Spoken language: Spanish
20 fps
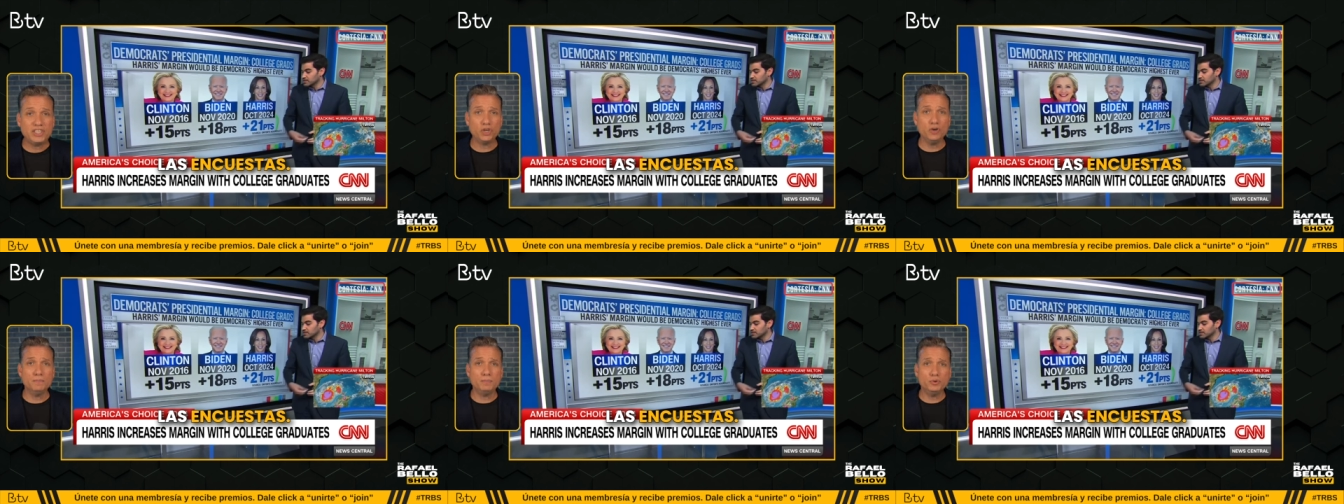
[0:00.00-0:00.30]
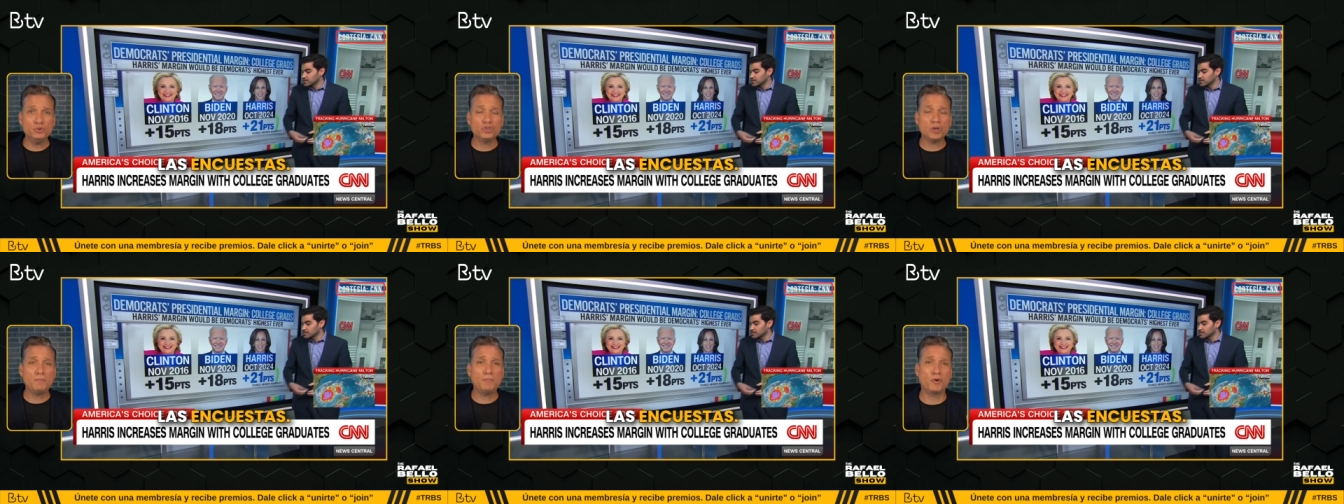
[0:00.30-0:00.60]

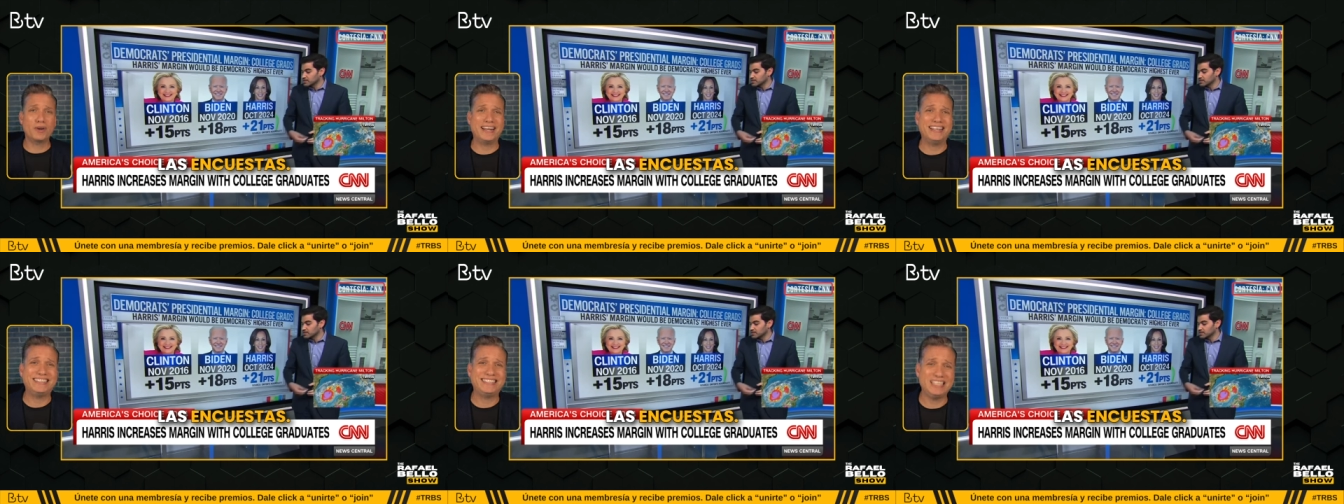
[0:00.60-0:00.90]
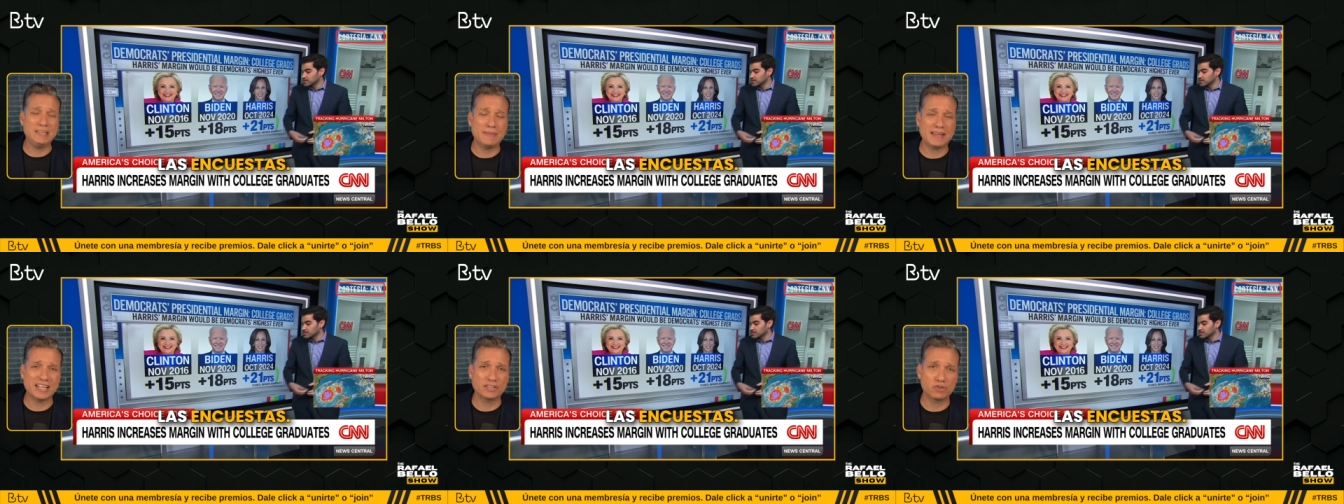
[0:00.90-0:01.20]
puntos por
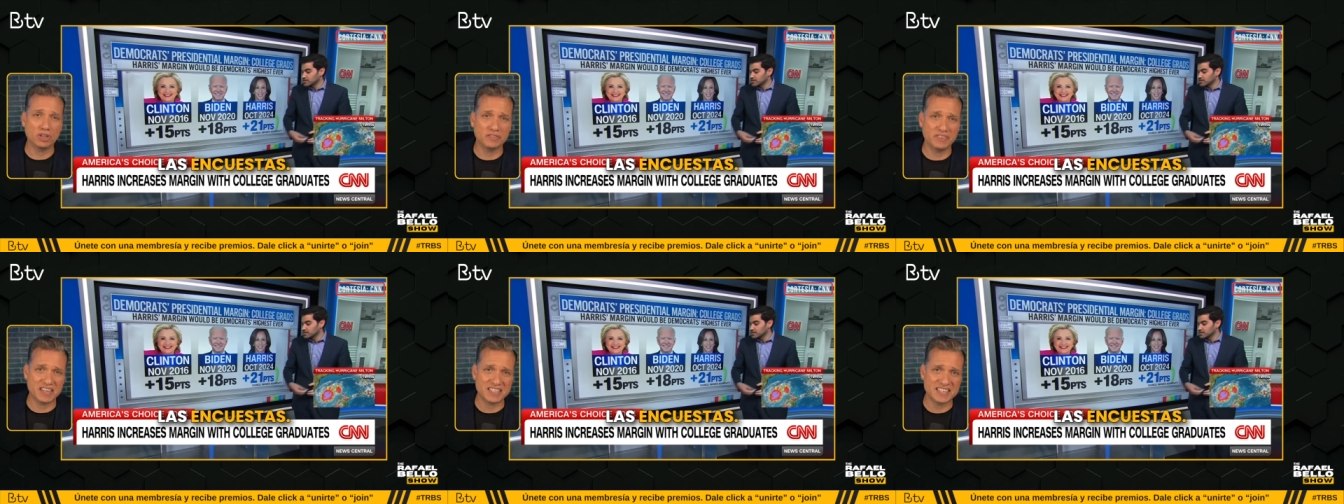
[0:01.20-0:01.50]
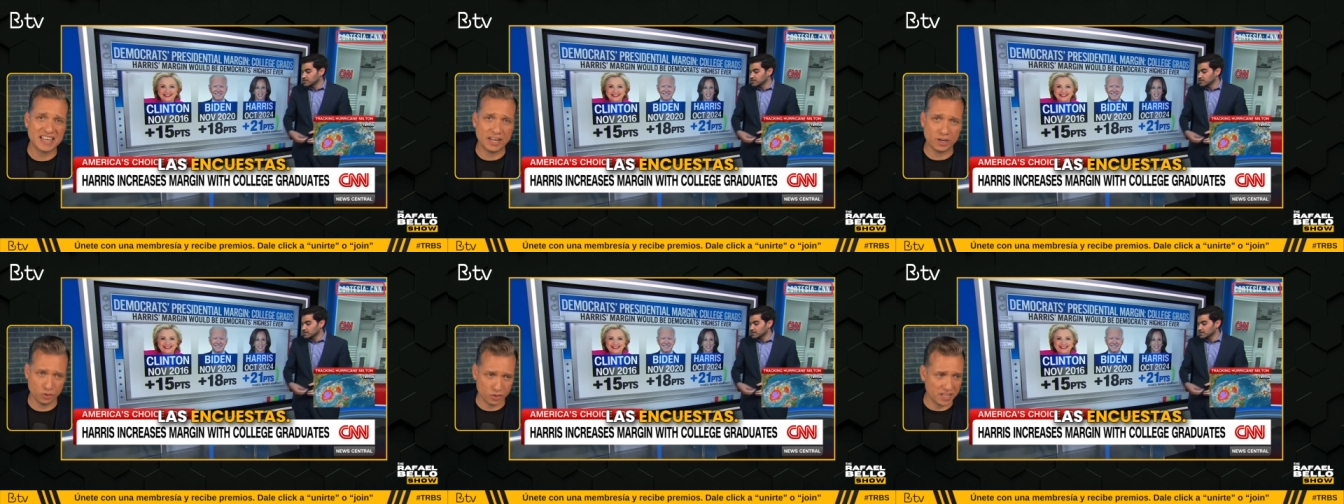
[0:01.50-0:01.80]
encima de su
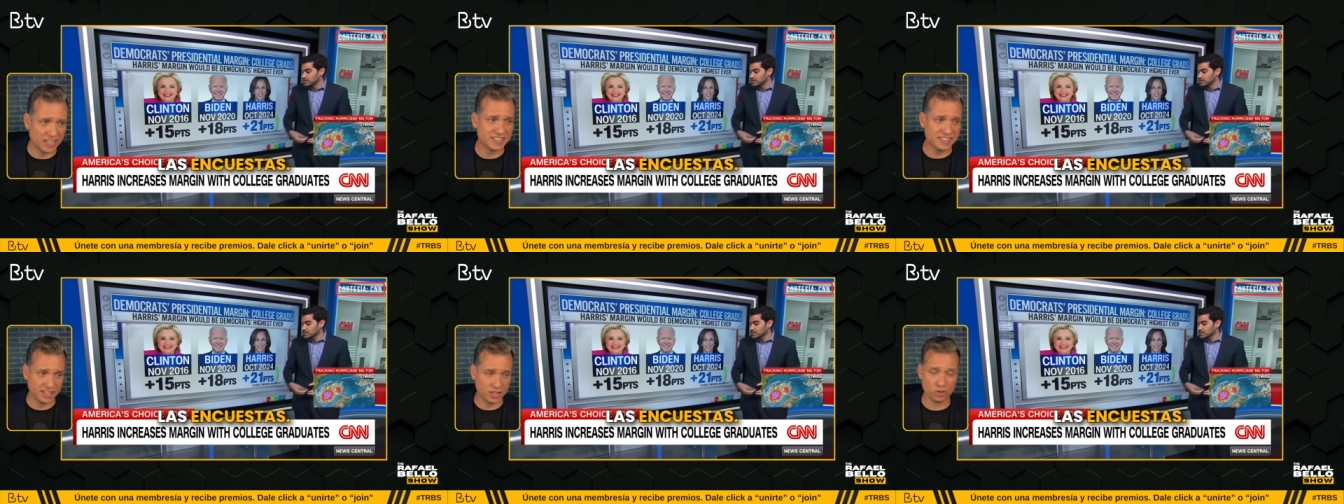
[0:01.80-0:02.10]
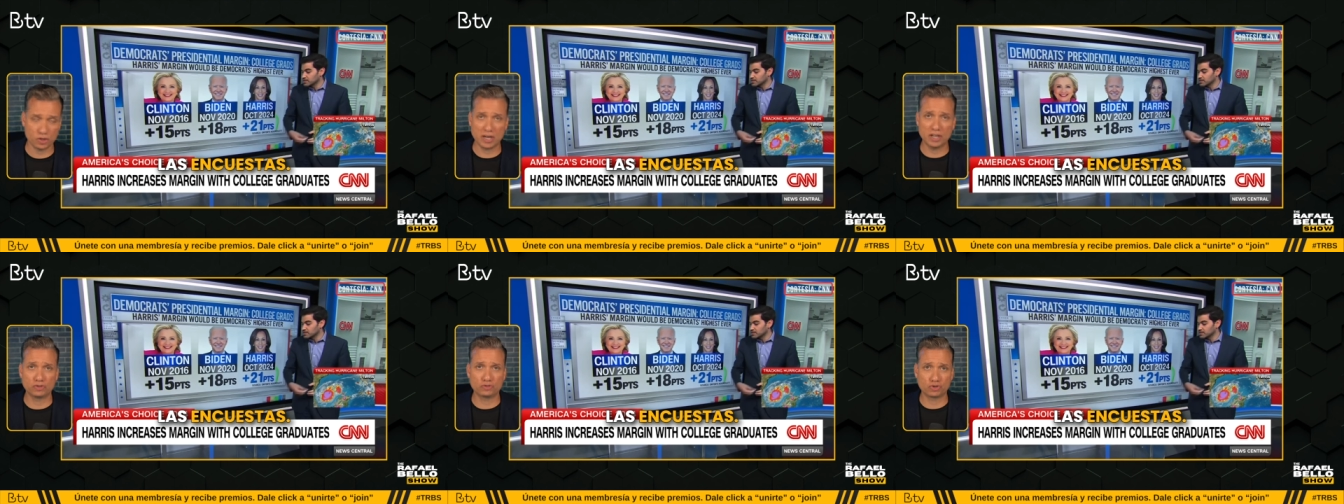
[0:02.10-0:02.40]
adversario, dígase de
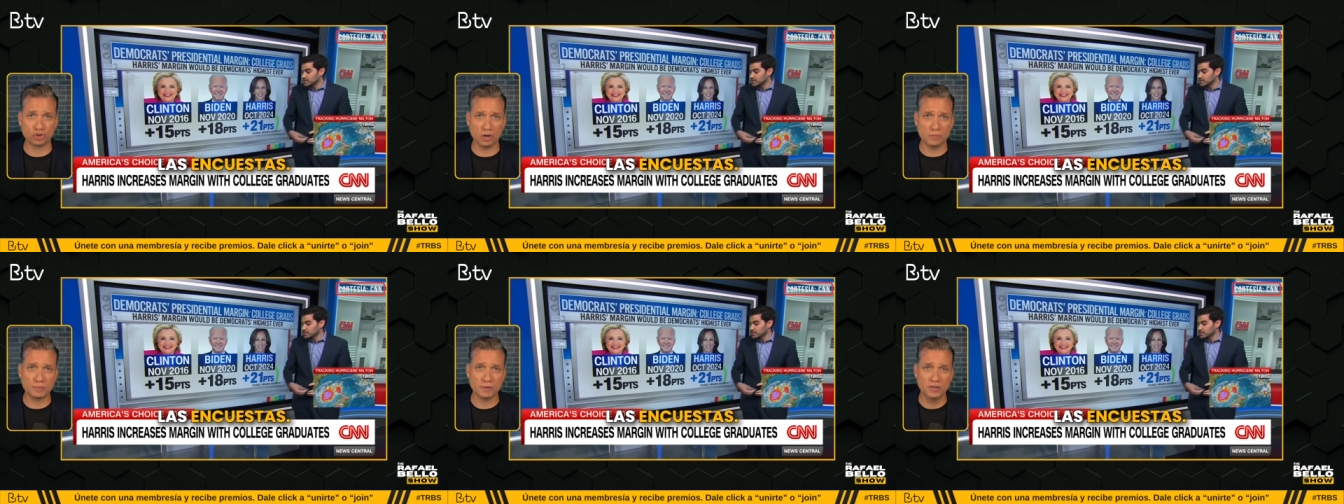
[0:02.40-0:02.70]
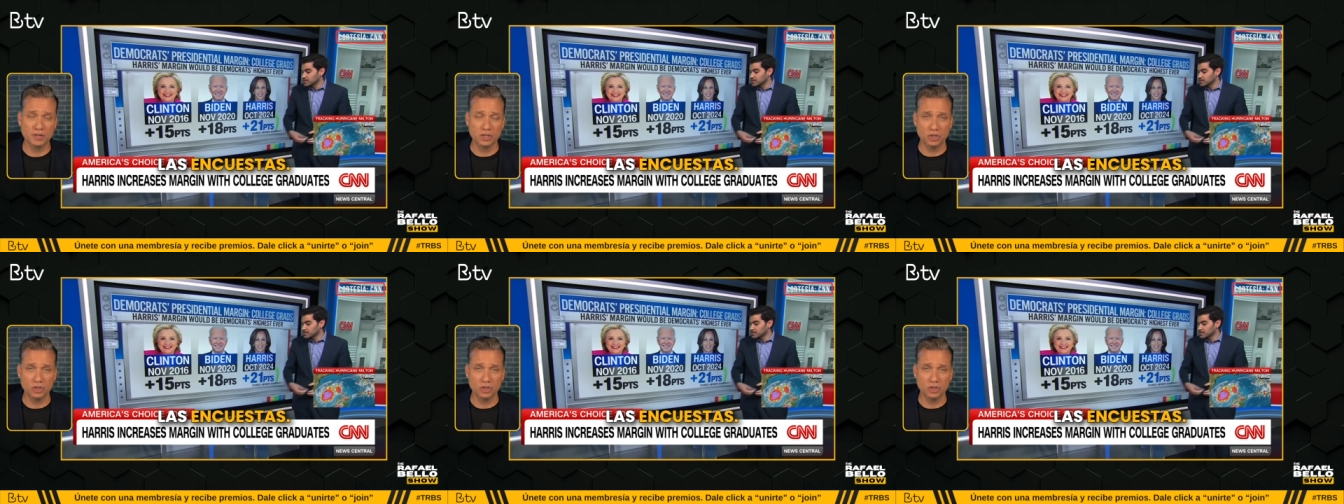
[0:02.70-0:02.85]
Donald Trump.